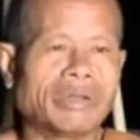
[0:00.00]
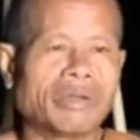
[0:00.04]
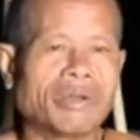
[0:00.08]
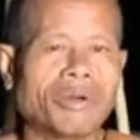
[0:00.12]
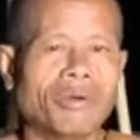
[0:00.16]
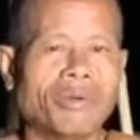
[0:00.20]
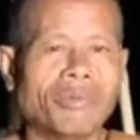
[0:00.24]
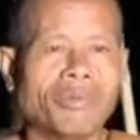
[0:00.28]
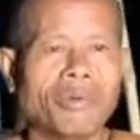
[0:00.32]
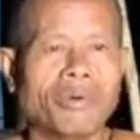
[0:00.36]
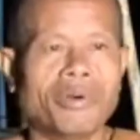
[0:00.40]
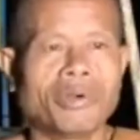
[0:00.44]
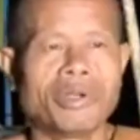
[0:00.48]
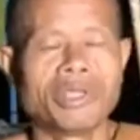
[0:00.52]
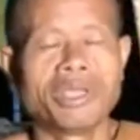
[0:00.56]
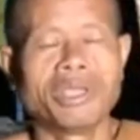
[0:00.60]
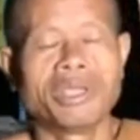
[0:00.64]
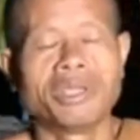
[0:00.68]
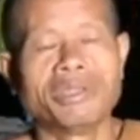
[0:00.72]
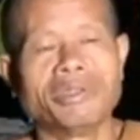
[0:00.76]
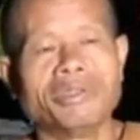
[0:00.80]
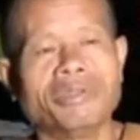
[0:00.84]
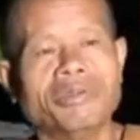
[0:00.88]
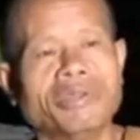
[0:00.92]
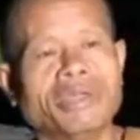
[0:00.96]
มันก็พอ
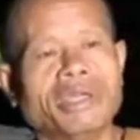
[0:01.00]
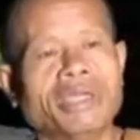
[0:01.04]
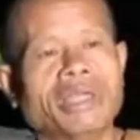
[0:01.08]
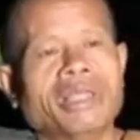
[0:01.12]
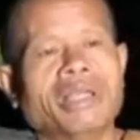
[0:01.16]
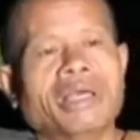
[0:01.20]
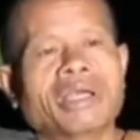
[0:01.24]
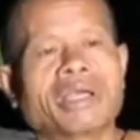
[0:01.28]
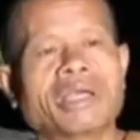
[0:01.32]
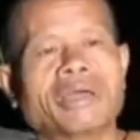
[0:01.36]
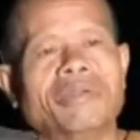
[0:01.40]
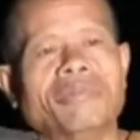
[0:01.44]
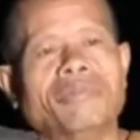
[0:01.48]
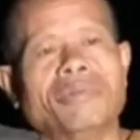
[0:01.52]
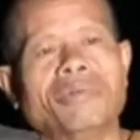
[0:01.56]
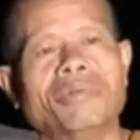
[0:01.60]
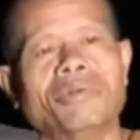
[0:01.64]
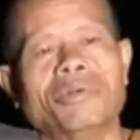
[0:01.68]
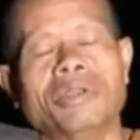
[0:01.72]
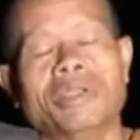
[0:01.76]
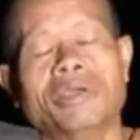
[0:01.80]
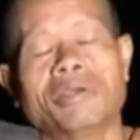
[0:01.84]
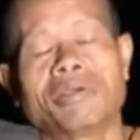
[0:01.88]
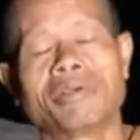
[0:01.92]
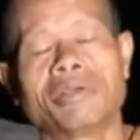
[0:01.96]
เหตุอยู่ได้ละกา
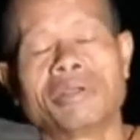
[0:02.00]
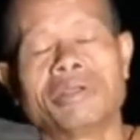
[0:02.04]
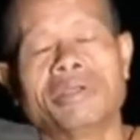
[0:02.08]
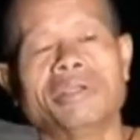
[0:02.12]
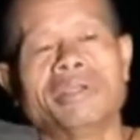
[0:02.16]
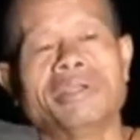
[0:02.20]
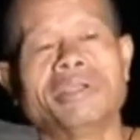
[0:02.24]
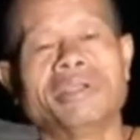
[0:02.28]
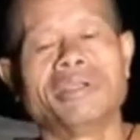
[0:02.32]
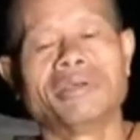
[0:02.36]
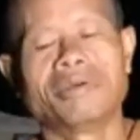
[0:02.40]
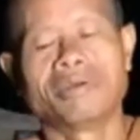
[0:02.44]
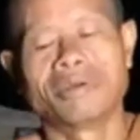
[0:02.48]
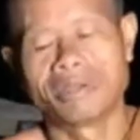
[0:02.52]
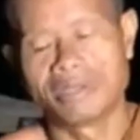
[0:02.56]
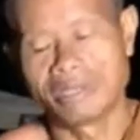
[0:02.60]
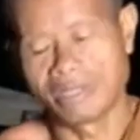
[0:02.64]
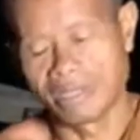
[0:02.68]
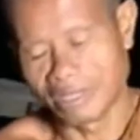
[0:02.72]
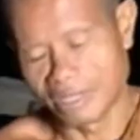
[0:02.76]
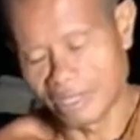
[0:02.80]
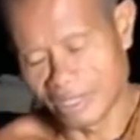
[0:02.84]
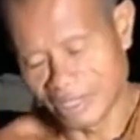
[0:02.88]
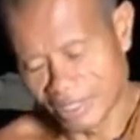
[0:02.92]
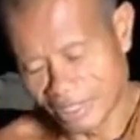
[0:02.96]
รพูดเลยก็เดิน
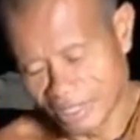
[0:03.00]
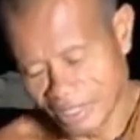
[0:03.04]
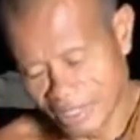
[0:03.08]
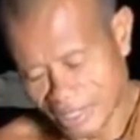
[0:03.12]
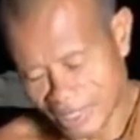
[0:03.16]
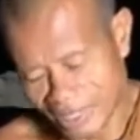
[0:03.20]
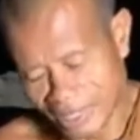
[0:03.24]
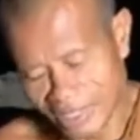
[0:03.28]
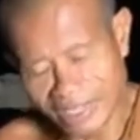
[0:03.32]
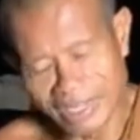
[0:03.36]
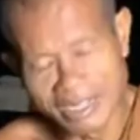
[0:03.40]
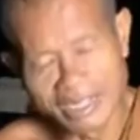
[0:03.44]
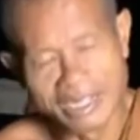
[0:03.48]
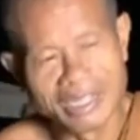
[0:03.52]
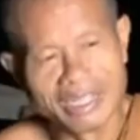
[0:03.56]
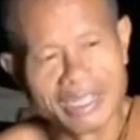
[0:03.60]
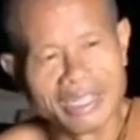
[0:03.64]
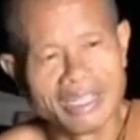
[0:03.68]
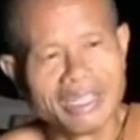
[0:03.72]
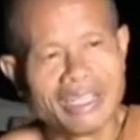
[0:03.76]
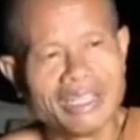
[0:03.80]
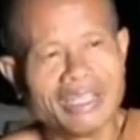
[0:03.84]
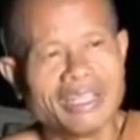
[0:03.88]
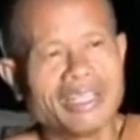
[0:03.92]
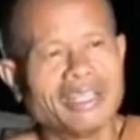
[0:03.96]
เนาะเออ
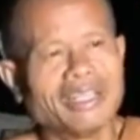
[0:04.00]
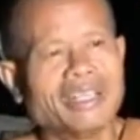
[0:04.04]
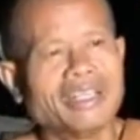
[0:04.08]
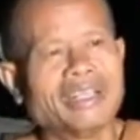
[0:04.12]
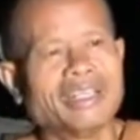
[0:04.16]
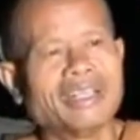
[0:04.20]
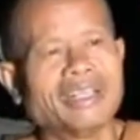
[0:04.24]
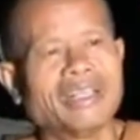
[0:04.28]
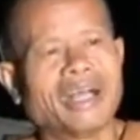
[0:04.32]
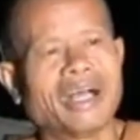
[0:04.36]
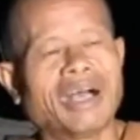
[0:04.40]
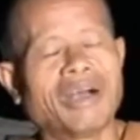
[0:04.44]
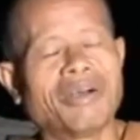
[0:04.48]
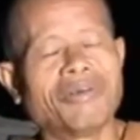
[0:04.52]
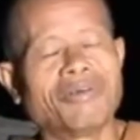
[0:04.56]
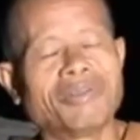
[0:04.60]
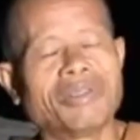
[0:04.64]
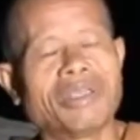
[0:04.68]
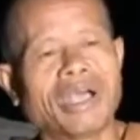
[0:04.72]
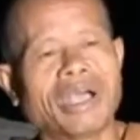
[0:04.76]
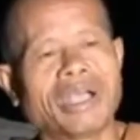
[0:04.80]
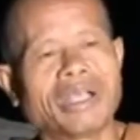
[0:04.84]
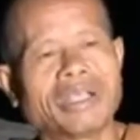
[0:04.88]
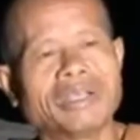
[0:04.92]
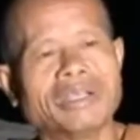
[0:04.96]

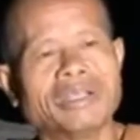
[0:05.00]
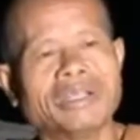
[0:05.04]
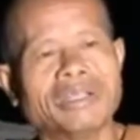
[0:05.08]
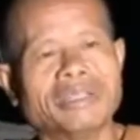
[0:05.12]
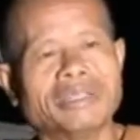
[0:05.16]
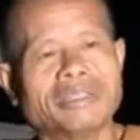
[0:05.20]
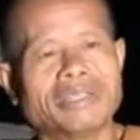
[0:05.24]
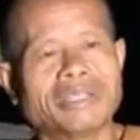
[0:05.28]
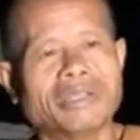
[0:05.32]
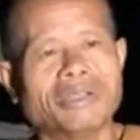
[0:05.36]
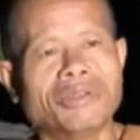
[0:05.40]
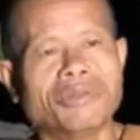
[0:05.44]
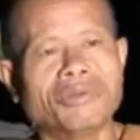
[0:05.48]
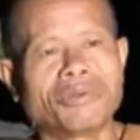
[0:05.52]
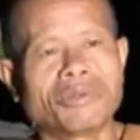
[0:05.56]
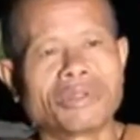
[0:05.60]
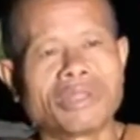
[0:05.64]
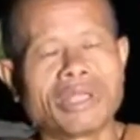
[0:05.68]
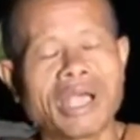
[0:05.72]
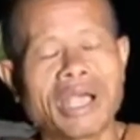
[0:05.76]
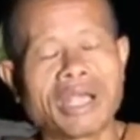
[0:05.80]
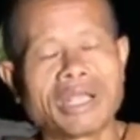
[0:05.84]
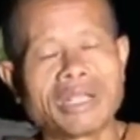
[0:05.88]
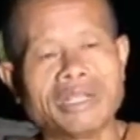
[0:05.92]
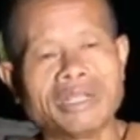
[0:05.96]
เอาอย่างอื่นส
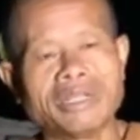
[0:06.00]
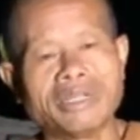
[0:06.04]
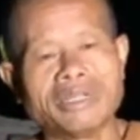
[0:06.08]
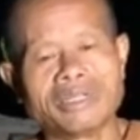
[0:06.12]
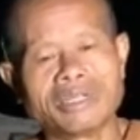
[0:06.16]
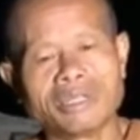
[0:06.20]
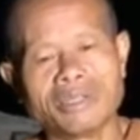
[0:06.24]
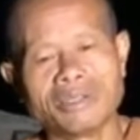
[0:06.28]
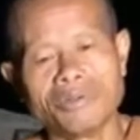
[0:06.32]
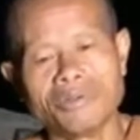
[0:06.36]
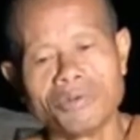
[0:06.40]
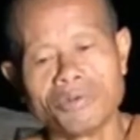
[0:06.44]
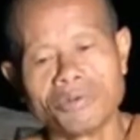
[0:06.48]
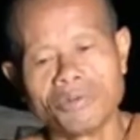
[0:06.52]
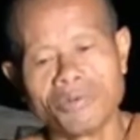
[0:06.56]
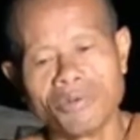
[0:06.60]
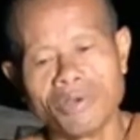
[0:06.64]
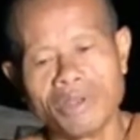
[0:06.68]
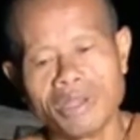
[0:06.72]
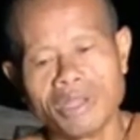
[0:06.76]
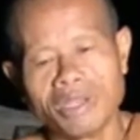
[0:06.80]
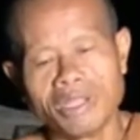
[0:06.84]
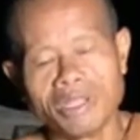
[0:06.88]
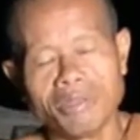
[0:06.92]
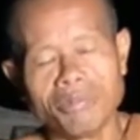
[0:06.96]
นุกอย่างอื่นสนุ
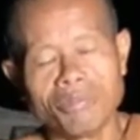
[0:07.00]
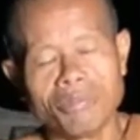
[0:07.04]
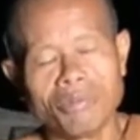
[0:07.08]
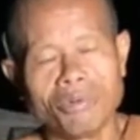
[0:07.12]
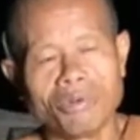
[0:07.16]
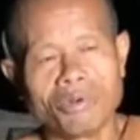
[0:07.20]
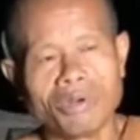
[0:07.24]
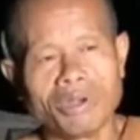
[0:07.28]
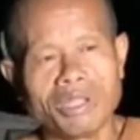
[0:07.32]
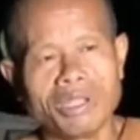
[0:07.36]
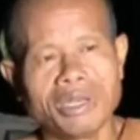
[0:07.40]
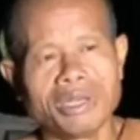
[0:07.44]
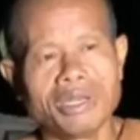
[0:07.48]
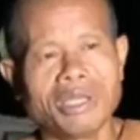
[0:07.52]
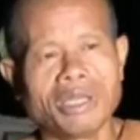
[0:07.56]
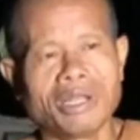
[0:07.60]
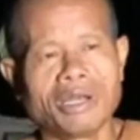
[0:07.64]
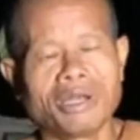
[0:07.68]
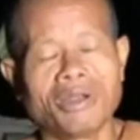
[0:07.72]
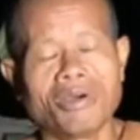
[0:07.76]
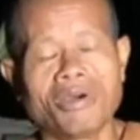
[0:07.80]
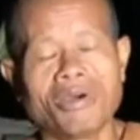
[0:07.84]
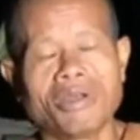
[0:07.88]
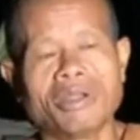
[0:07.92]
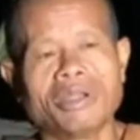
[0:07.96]
กวันนี้พรุ่งนี้
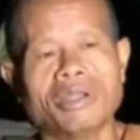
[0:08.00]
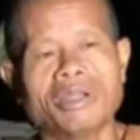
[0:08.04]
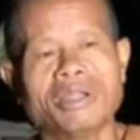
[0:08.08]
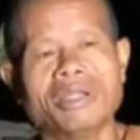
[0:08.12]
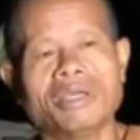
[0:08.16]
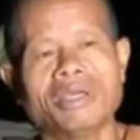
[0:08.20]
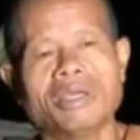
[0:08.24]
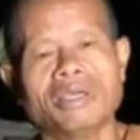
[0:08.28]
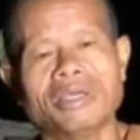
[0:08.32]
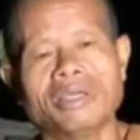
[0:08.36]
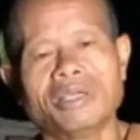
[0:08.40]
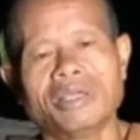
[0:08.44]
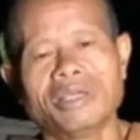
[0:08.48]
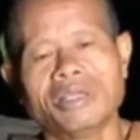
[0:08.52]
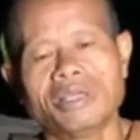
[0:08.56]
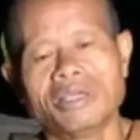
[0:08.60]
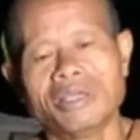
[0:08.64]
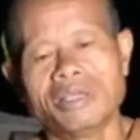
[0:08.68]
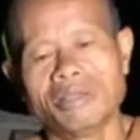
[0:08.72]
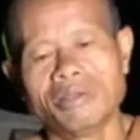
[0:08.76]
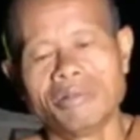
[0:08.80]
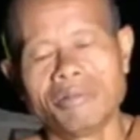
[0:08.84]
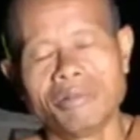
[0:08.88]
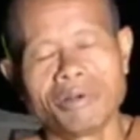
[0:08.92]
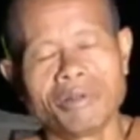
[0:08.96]
เดือดร้อน
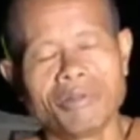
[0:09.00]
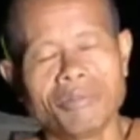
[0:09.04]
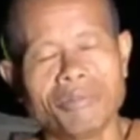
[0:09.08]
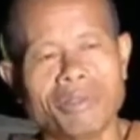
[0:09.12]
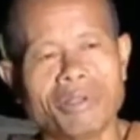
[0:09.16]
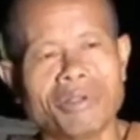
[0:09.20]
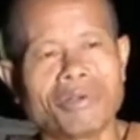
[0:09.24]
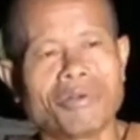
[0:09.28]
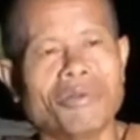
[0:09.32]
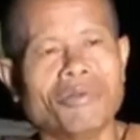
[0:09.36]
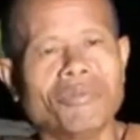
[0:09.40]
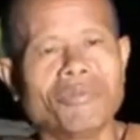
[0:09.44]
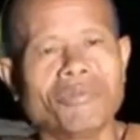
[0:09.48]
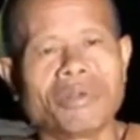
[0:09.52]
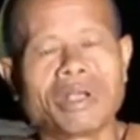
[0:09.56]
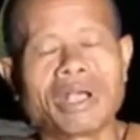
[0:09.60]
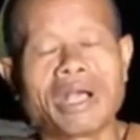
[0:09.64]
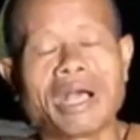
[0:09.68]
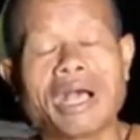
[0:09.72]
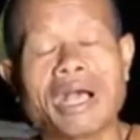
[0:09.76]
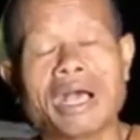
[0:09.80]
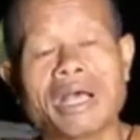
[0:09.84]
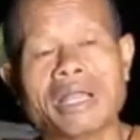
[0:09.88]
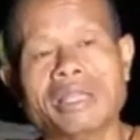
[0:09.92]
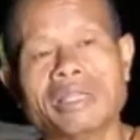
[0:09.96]
มันก็ไม่
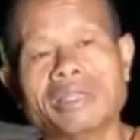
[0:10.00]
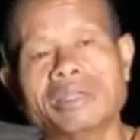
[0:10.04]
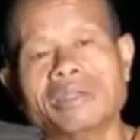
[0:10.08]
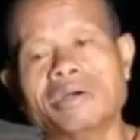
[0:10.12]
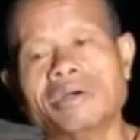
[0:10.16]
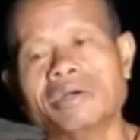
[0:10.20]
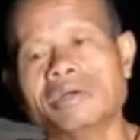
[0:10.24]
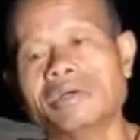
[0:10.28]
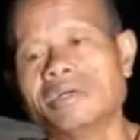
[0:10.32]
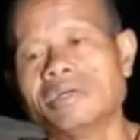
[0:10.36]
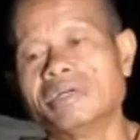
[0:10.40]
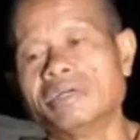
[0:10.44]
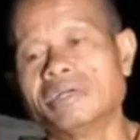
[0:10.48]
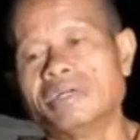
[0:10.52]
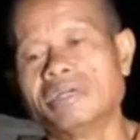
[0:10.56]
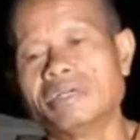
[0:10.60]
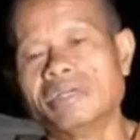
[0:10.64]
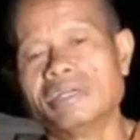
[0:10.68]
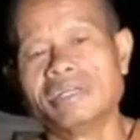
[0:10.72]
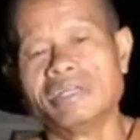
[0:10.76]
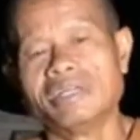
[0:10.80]
คุ้มค่าเนาะ